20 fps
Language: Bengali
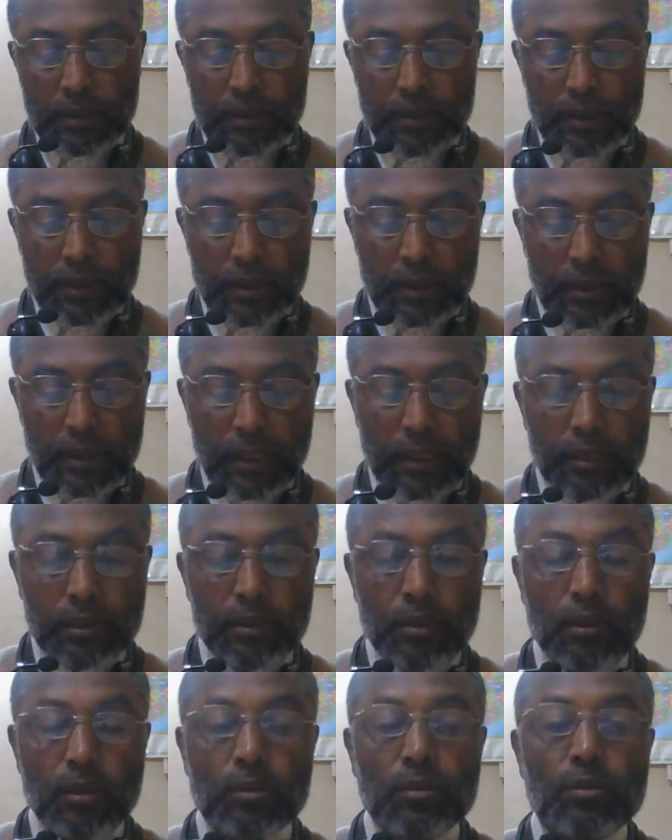যে তাদের
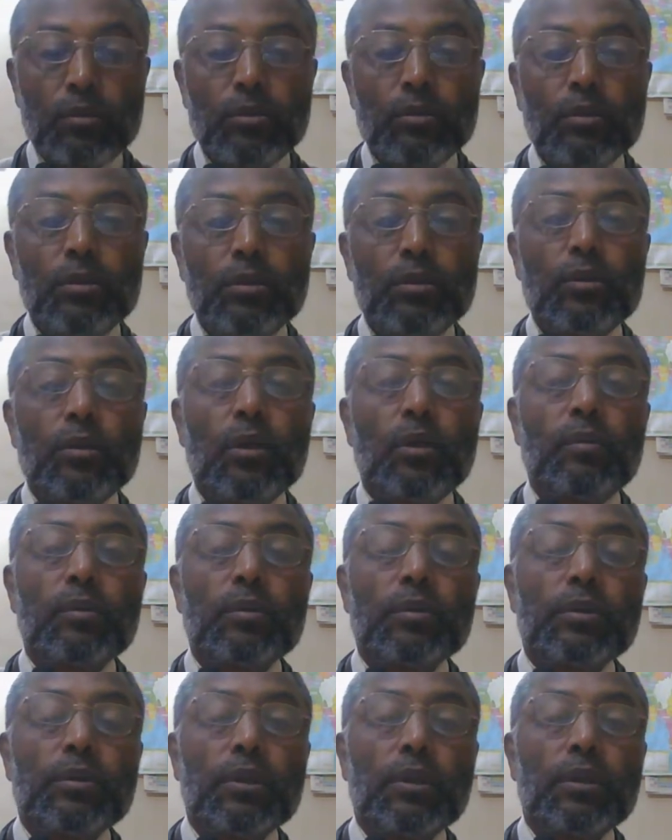অর্থনৈতিক
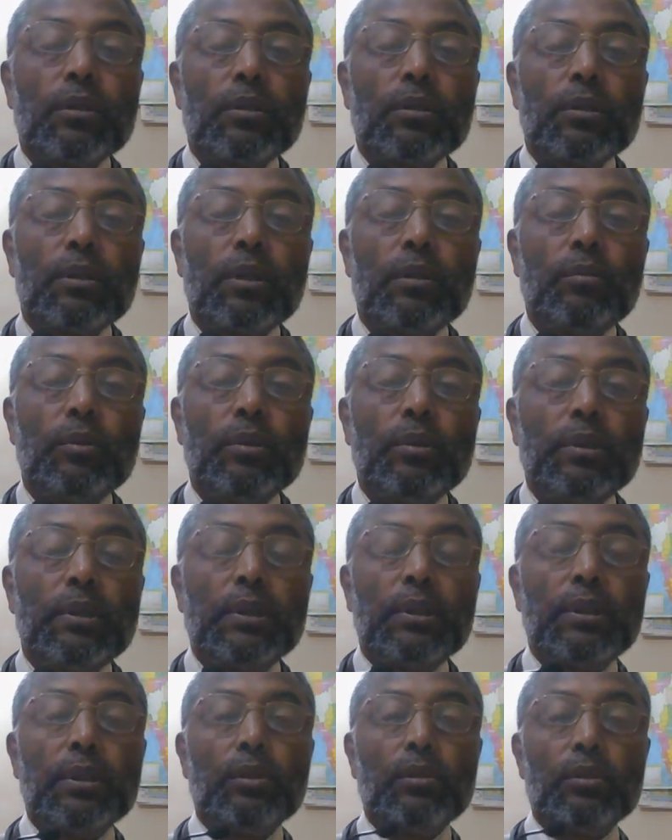অপচয়ের কথা বলতে
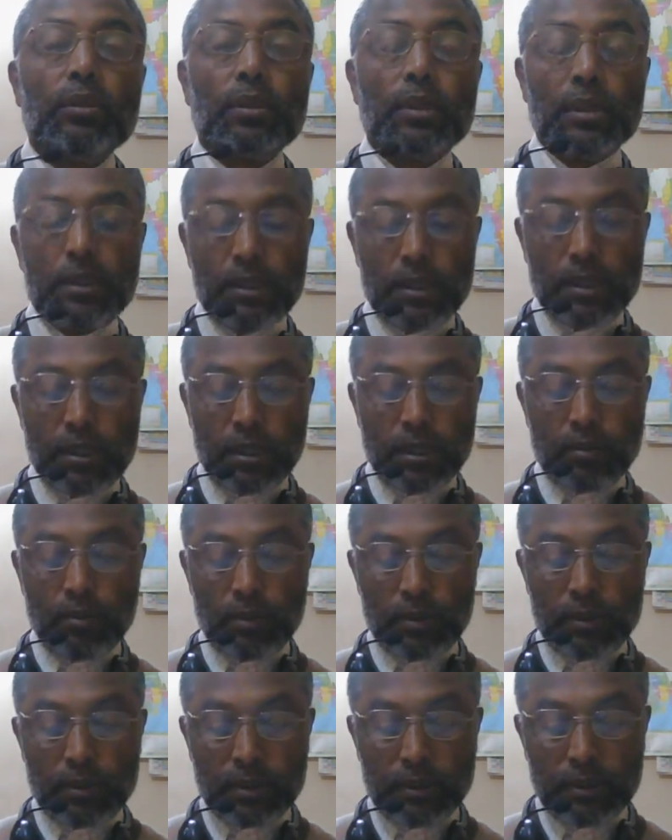গিয়ে ঐতিহাসিকরা
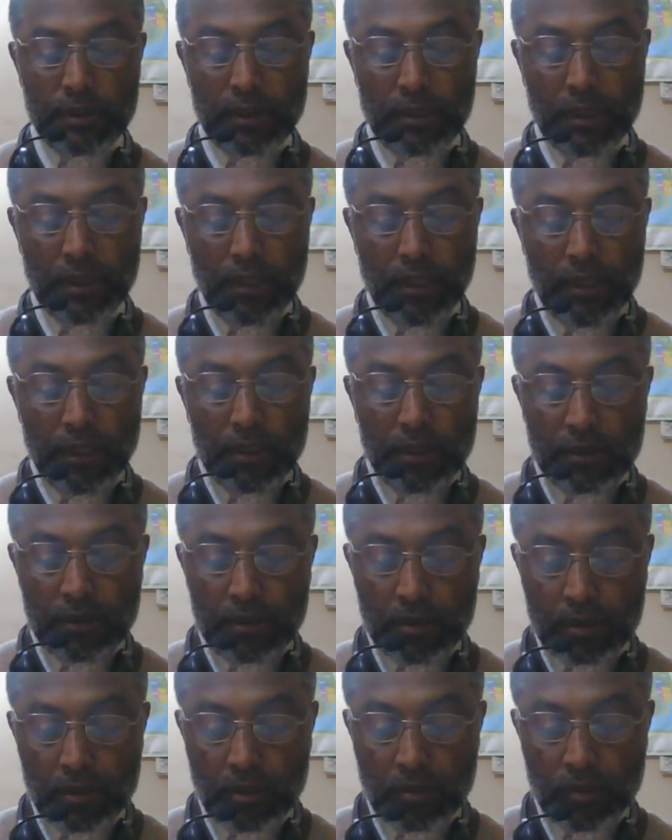বলছেন যে
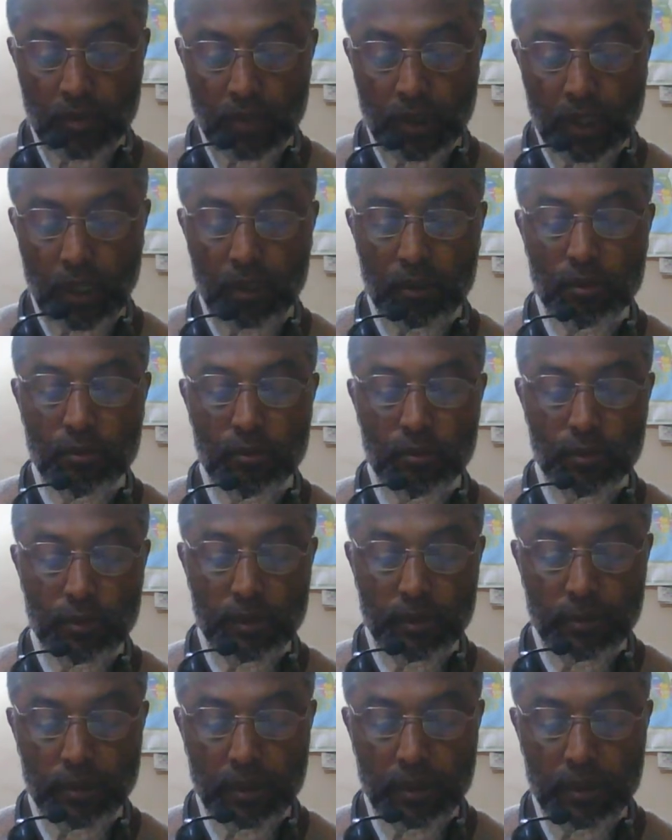যে সম্রাট
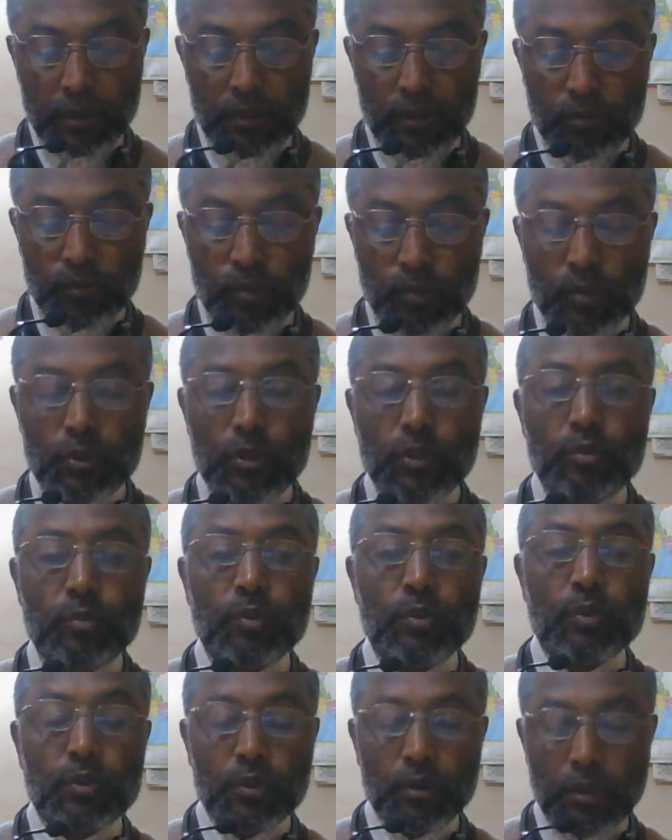আরঙ্গজেবের পঁচিশ
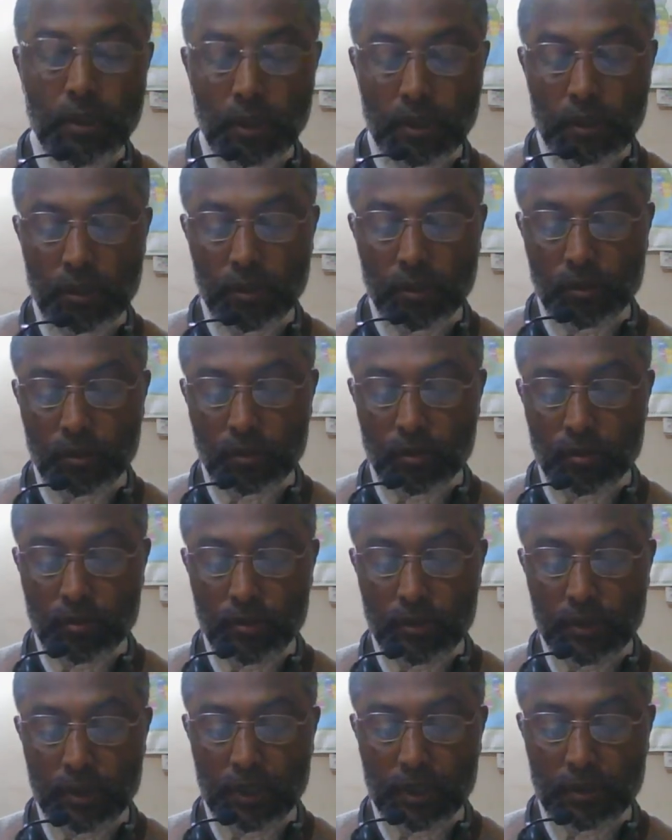বছর দাক্ষিণাত্য
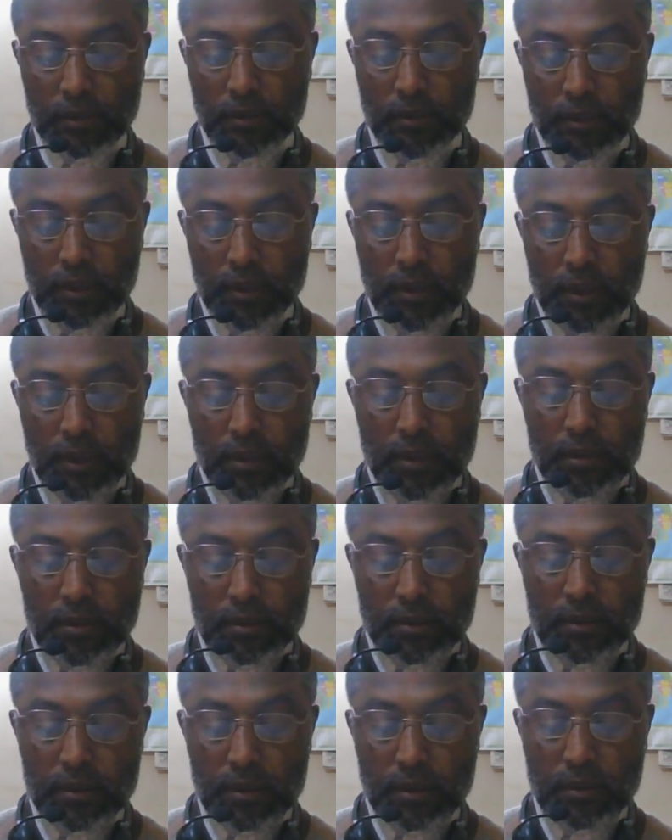অভিযান
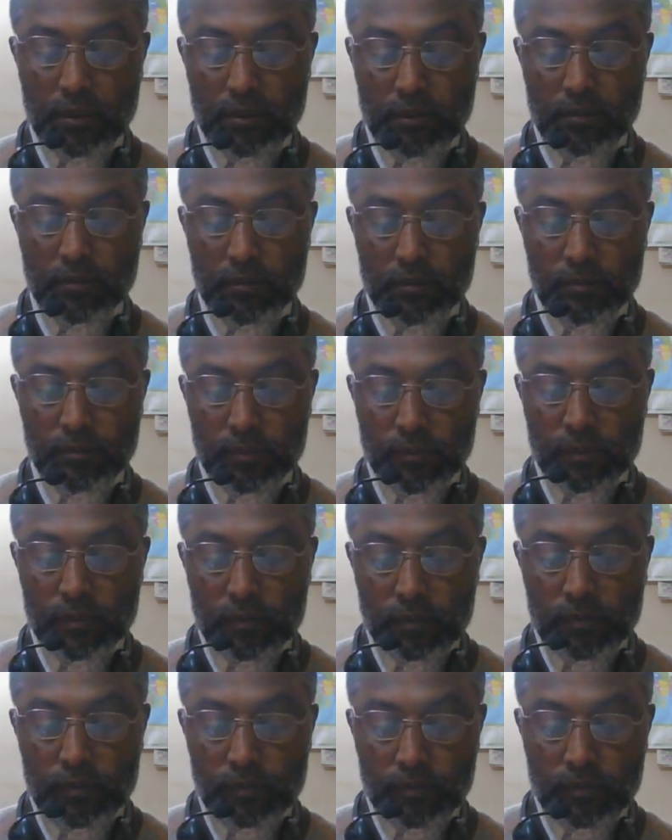যে
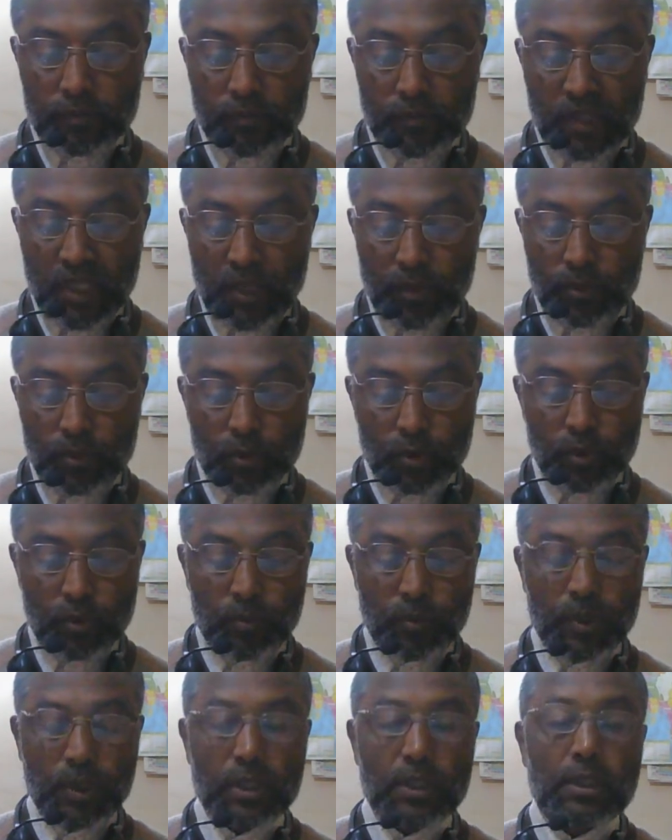তারপর
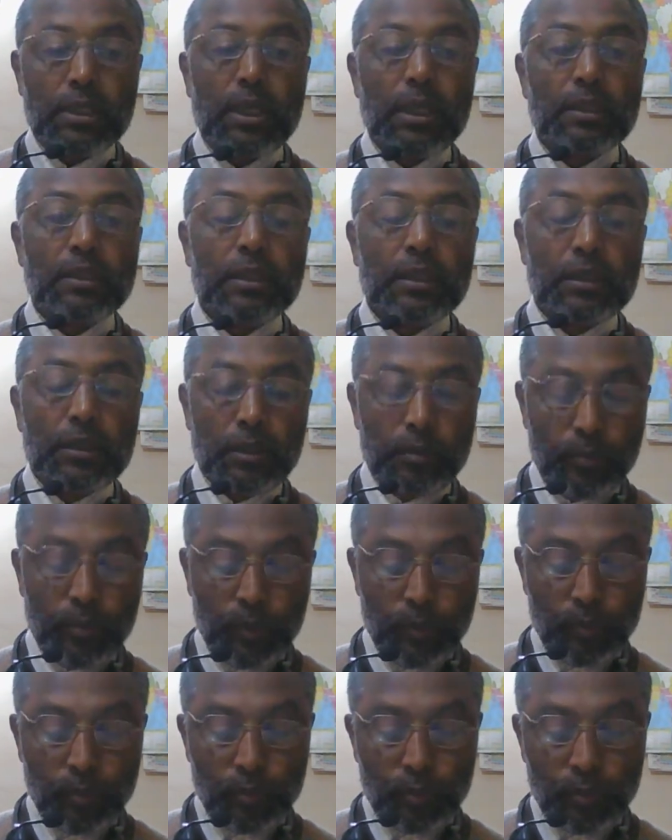সম্রাট শাহজাহানের
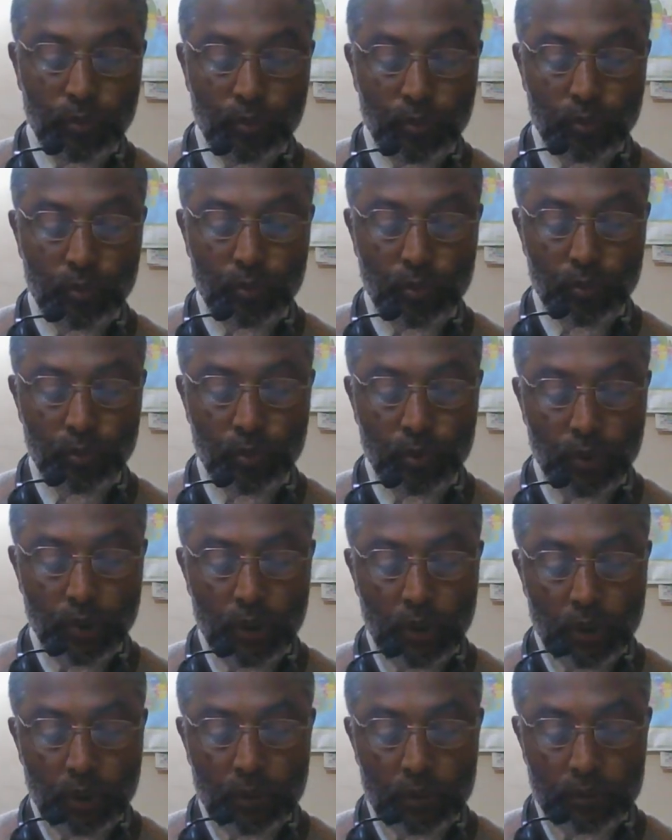বিপুল
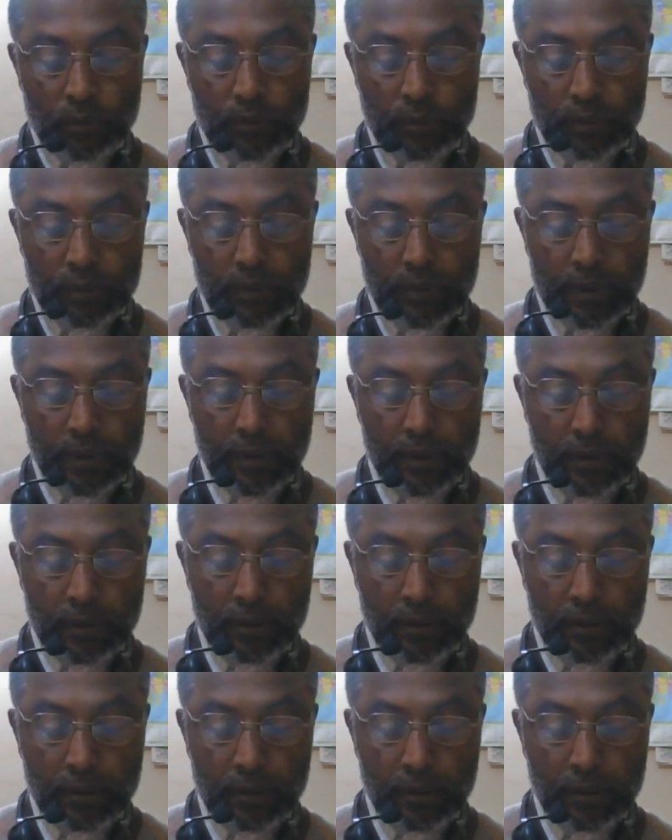যে